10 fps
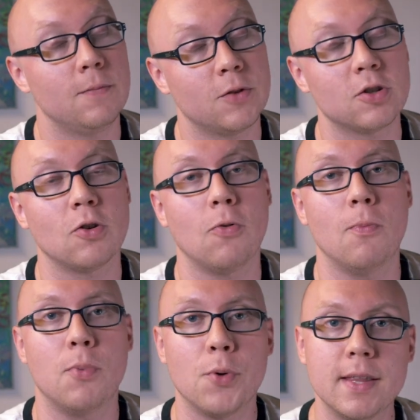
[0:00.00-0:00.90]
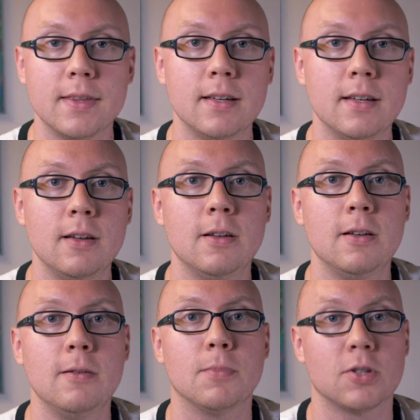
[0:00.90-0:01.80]
to są błędy
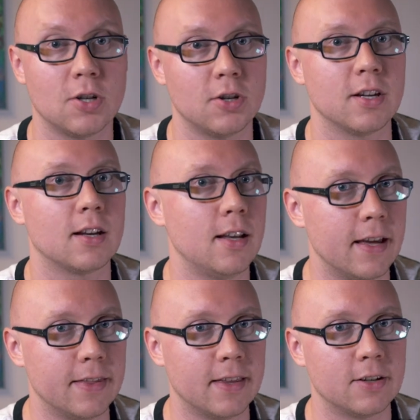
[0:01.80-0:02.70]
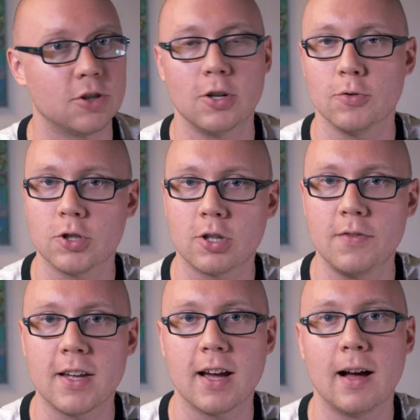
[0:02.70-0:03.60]
po stronie klienta, czyli
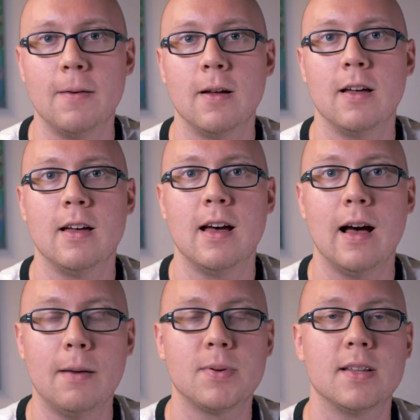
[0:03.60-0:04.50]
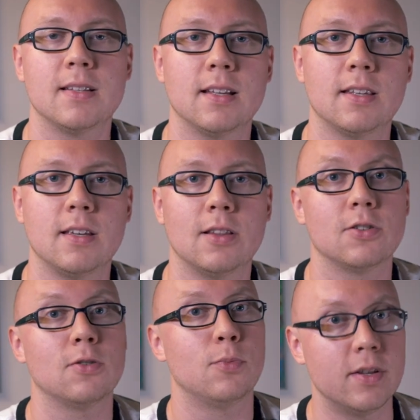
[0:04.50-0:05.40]
użytkownika, a pięćsetki to
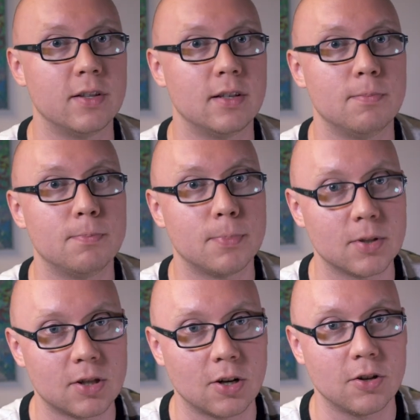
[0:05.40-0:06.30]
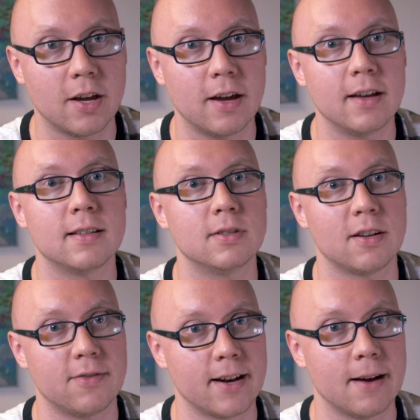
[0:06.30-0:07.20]
są błędy po stronie
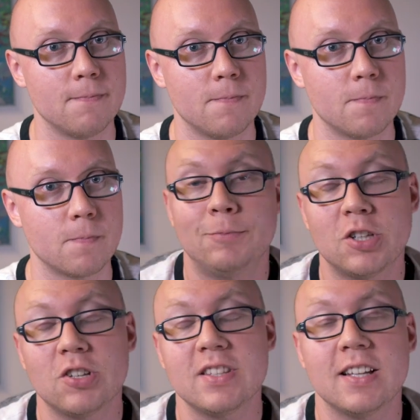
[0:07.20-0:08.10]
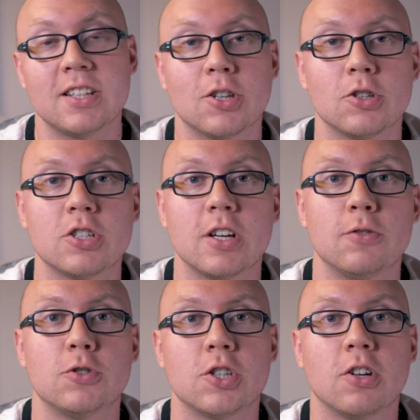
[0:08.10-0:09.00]
serwera. No nie oznacza to, że
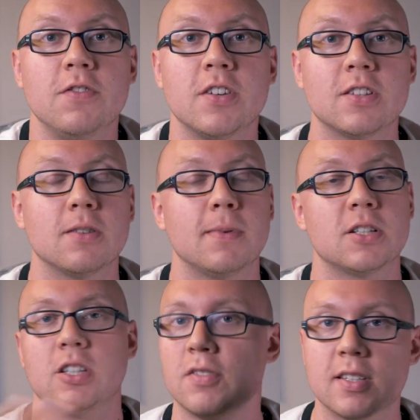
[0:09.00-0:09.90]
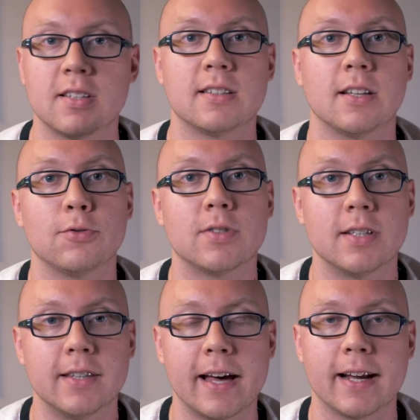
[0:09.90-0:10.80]
użytkownik zobaczy te wszystkie
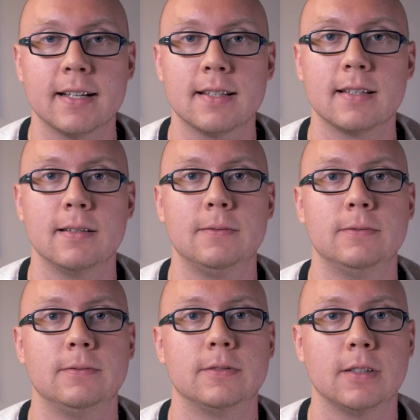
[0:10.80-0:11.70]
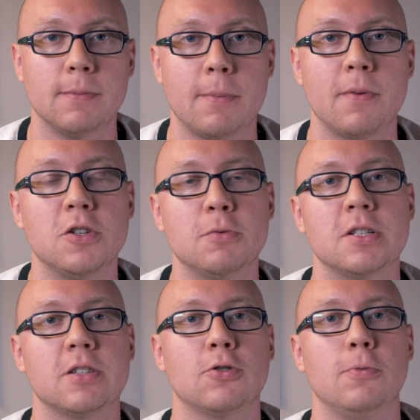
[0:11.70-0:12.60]
statusy naraz. Chyba powinniśmy
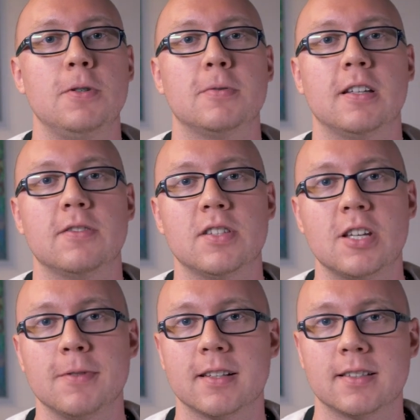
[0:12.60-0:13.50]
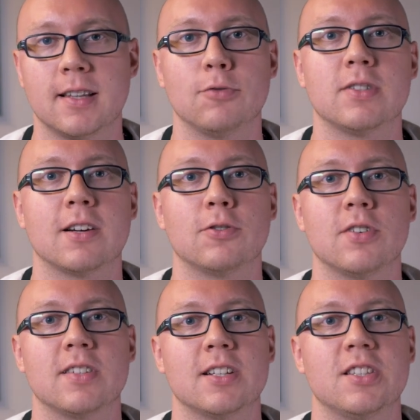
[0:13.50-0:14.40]
się skupić przede wszystkim na statusach,
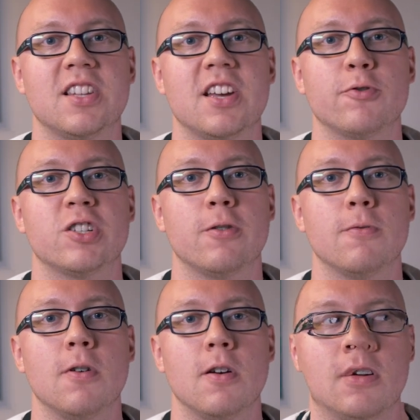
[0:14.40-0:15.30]
które zaczynają się